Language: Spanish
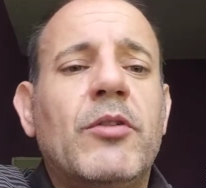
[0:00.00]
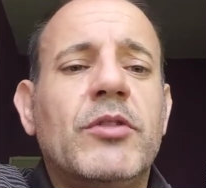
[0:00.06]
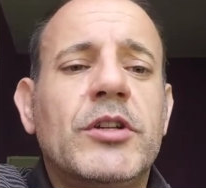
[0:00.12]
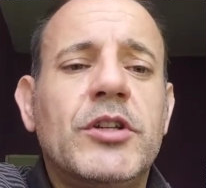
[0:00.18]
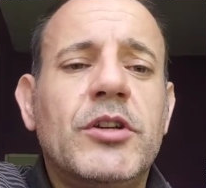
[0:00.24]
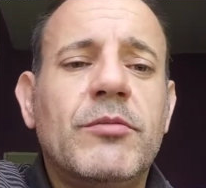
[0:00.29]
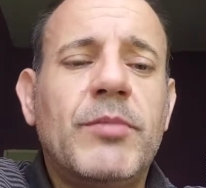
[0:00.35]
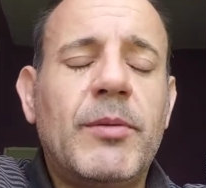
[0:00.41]

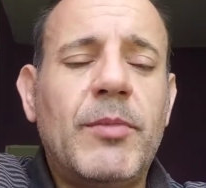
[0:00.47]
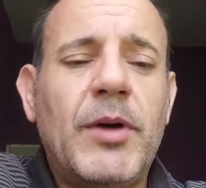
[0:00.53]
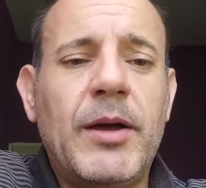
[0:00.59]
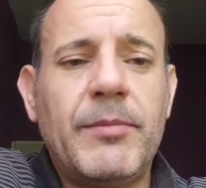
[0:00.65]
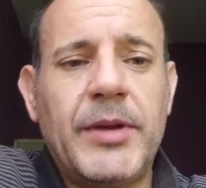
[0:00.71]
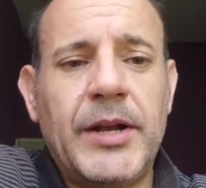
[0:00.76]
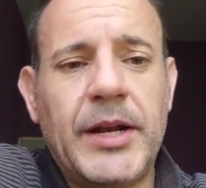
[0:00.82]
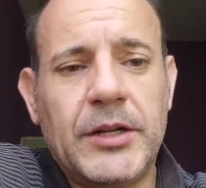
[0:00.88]
conexión, vamos
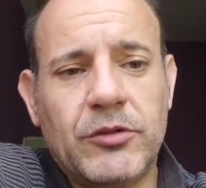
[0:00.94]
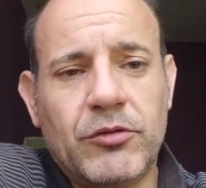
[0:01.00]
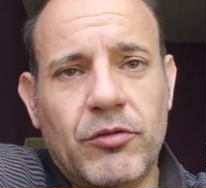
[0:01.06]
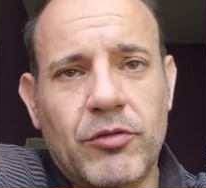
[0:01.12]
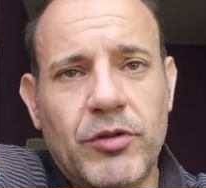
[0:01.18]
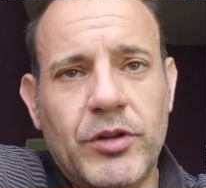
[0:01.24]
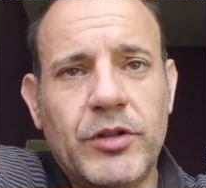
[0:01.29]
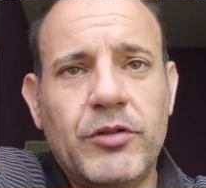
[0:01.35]
a mirar
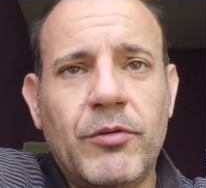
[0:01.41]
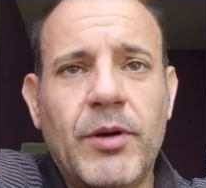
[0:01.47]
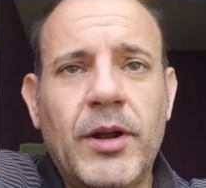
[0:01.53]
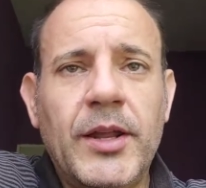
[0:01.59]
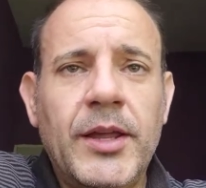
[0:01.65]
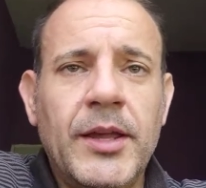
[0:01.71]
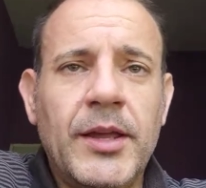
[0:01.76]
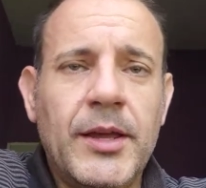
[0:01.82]
todo esto,
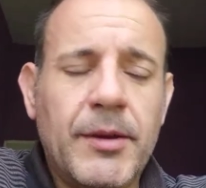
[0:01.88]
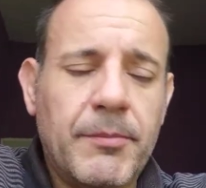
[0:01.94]
¿vale?